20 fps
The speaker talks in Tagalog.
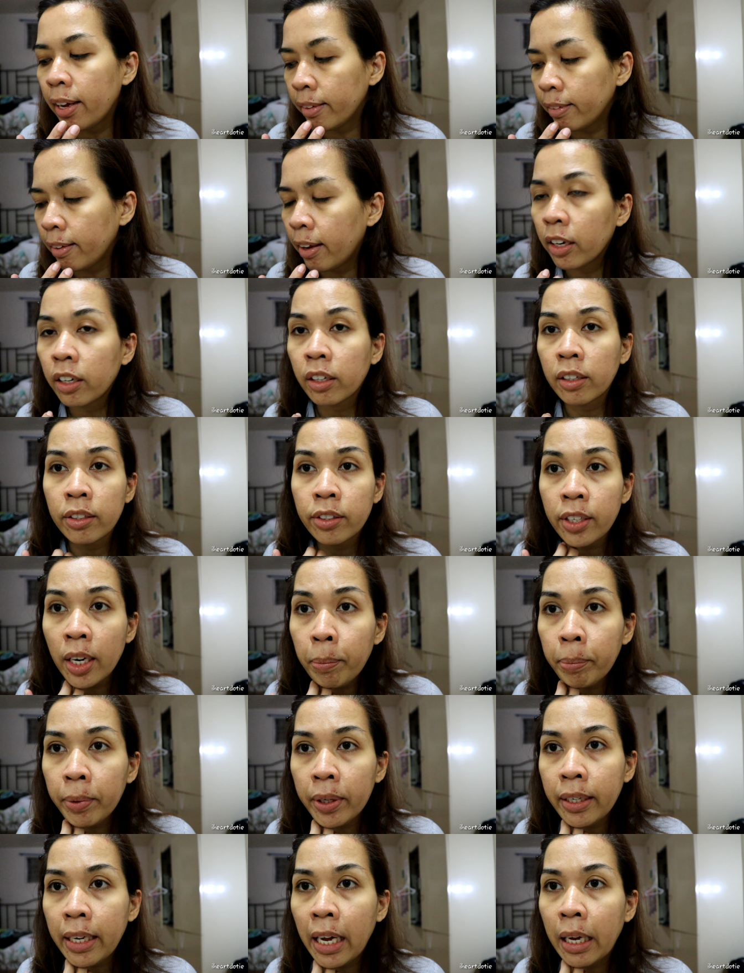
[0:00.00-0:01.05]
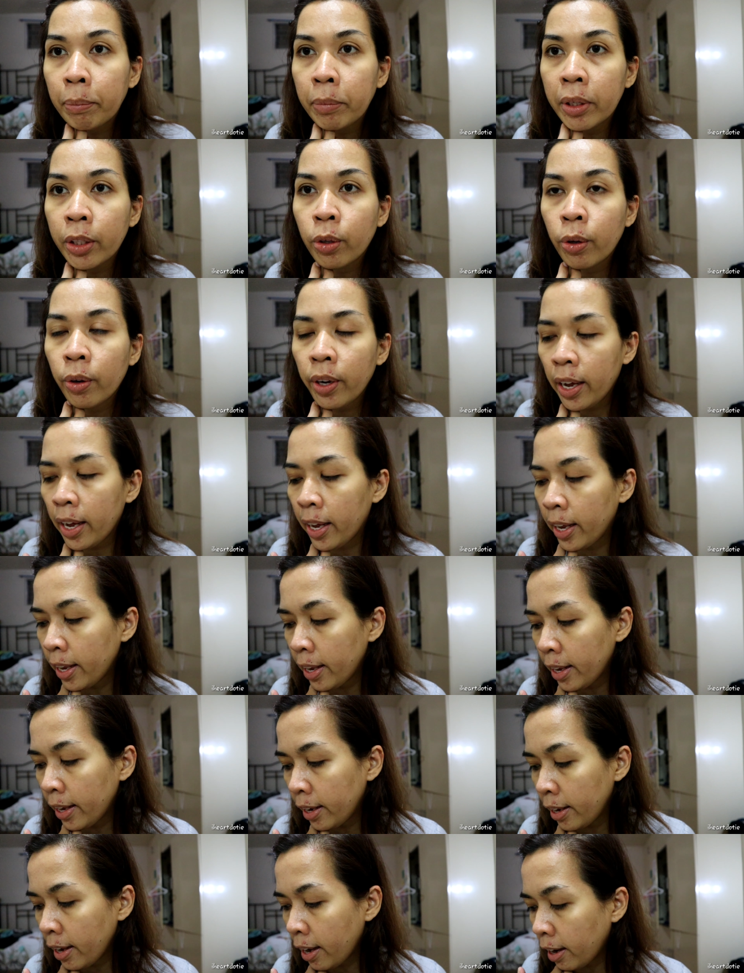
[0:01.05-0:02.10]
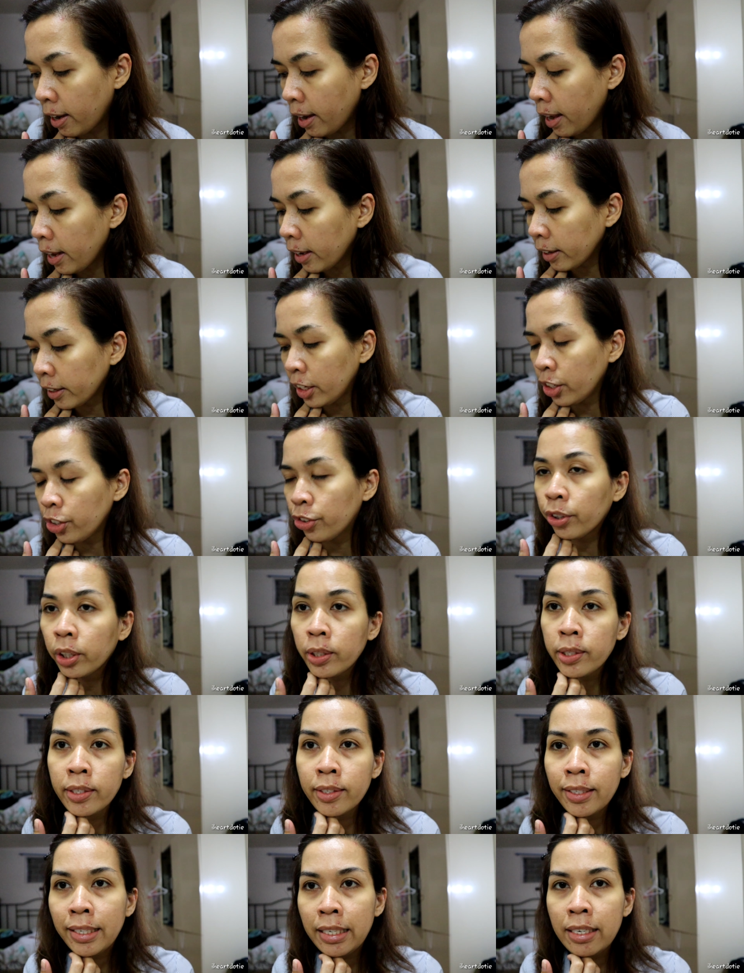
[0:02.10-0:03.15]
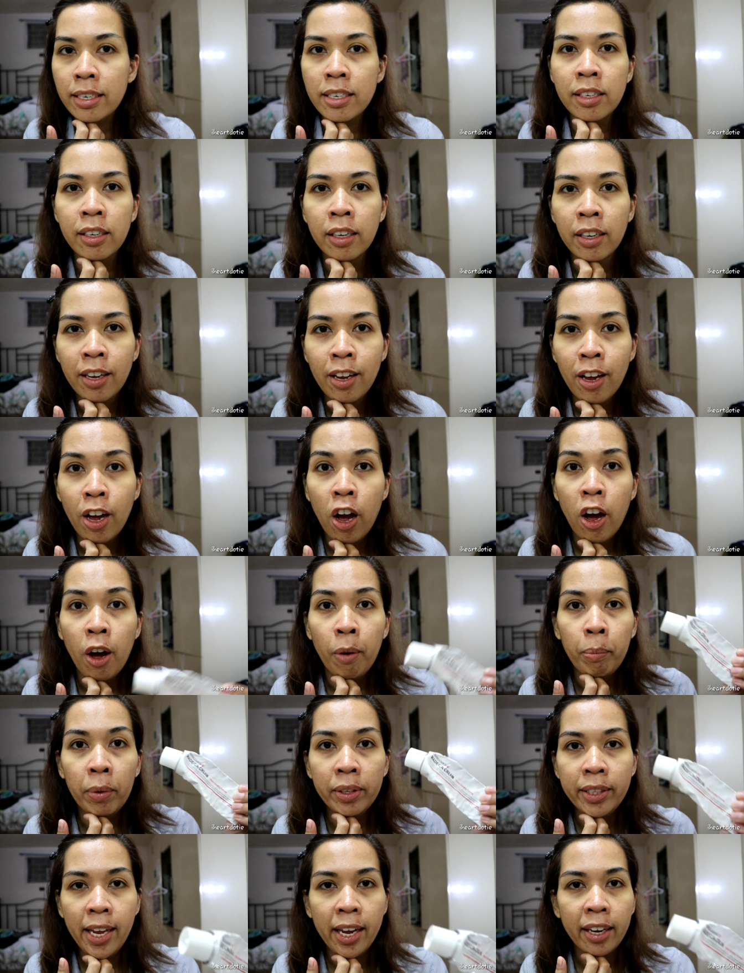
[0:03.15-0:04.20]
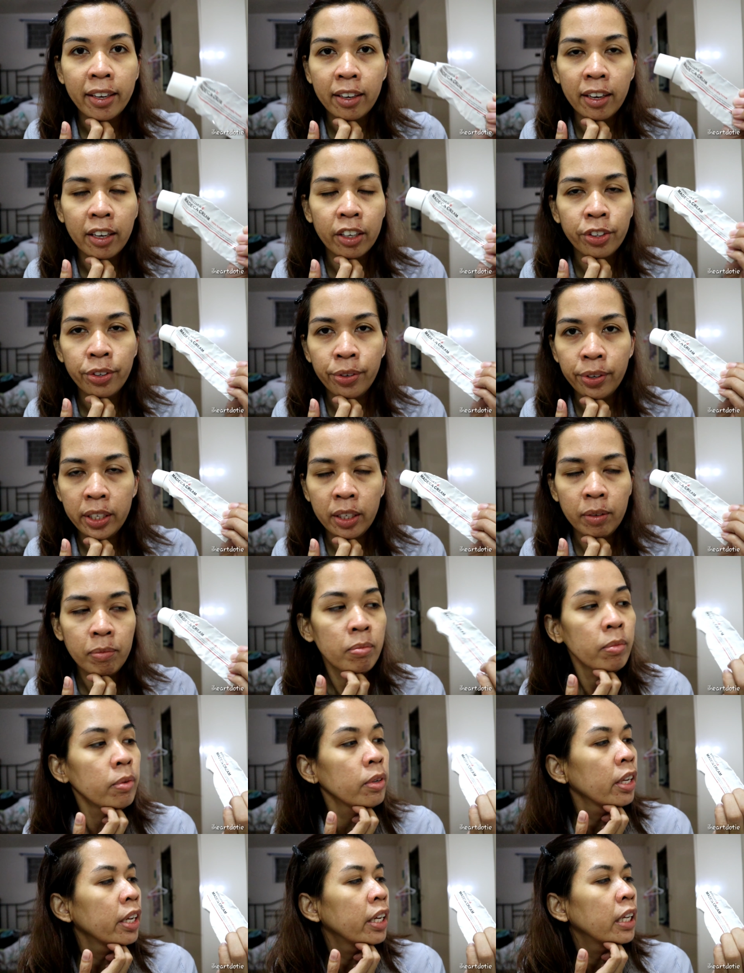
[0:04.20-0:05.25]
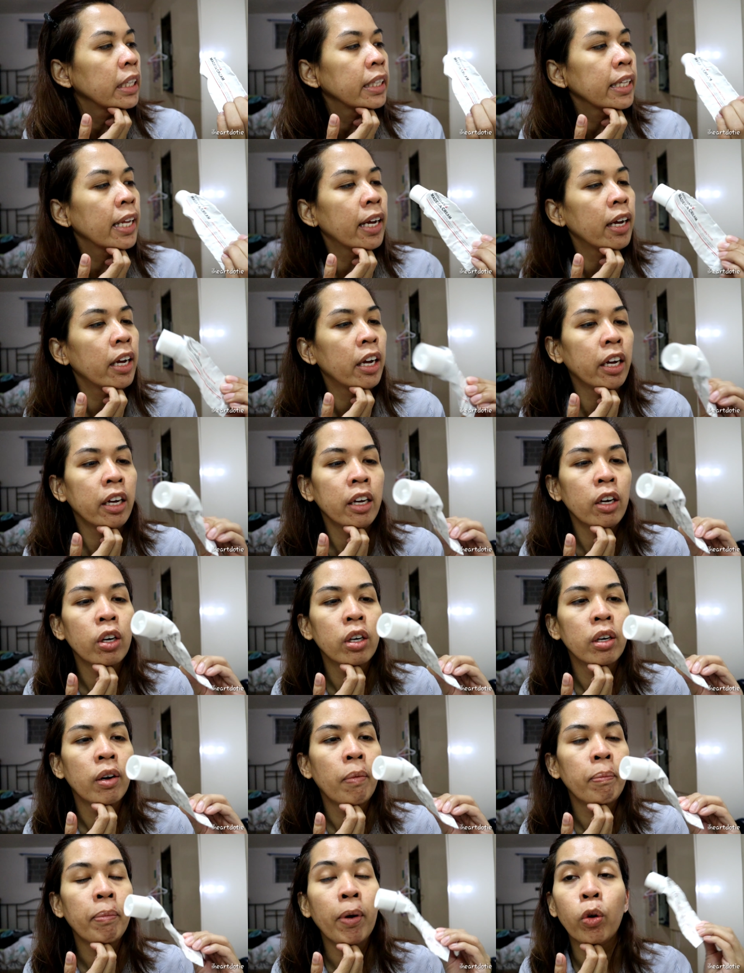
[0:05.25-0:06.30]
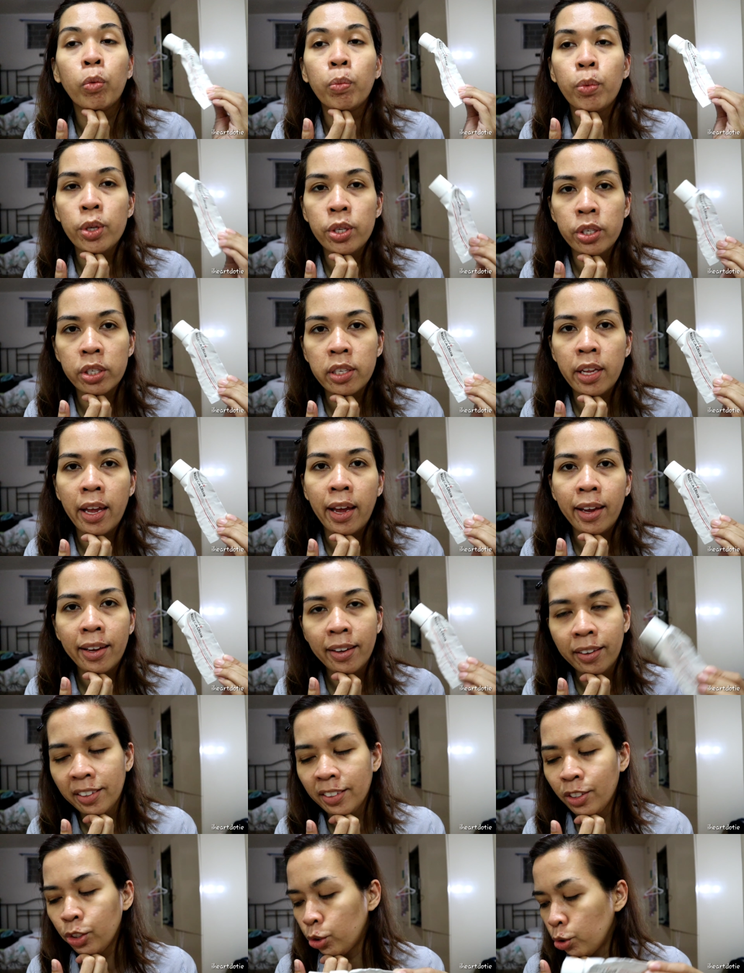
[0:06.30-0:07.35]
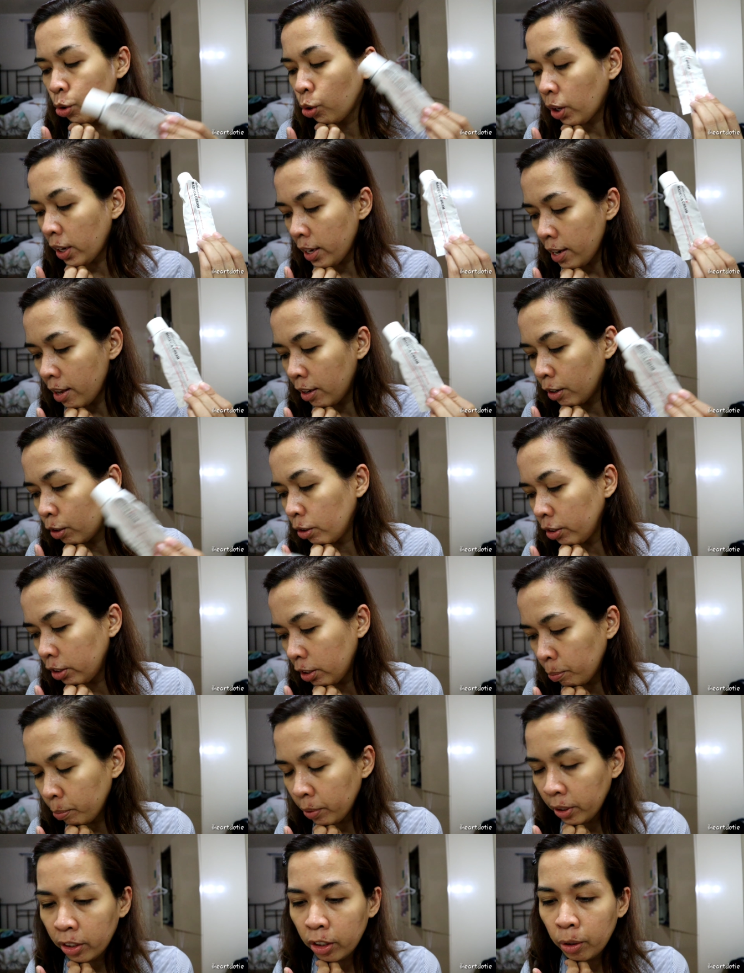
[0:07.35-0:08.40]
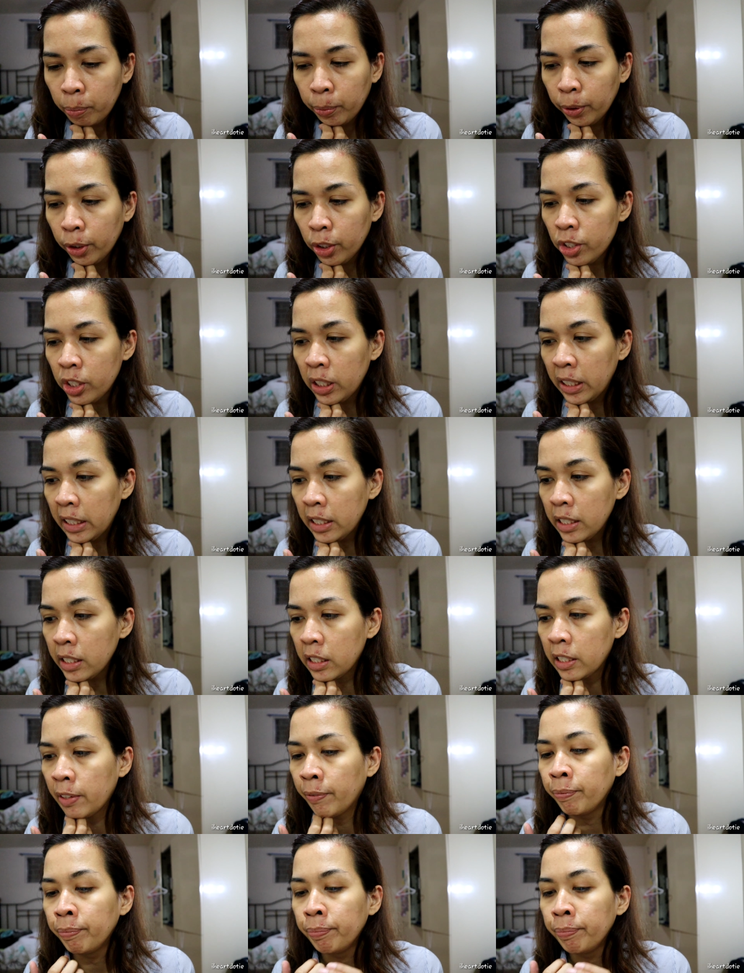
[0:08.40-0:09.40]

At ang syempre ang gamit ko ay ang aking trusty Madeca cream na paubos na. Slow ka na ako na mag-repurchase.